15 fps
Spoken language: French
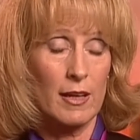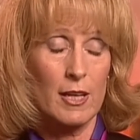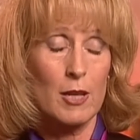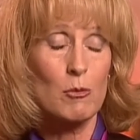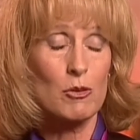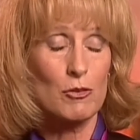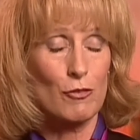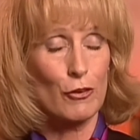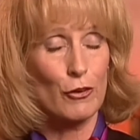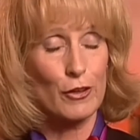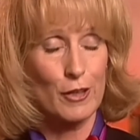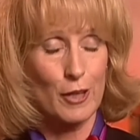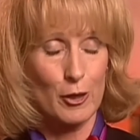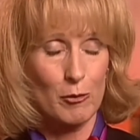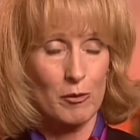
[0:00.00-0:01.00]
Il a pris cette
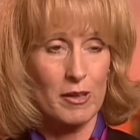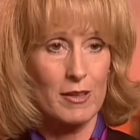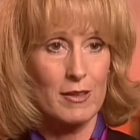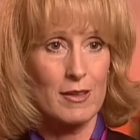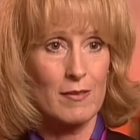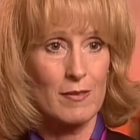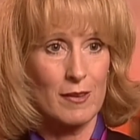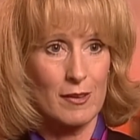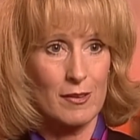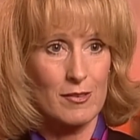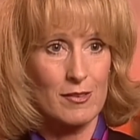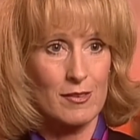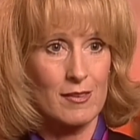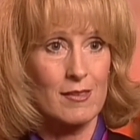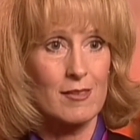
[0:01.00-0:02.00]
décision alors qu'il
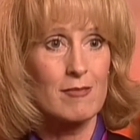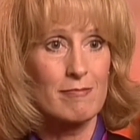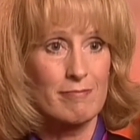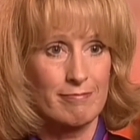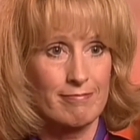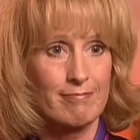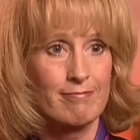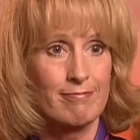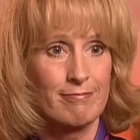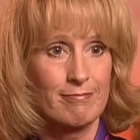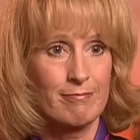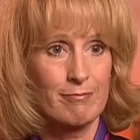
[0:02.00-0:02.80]
était encore jeune.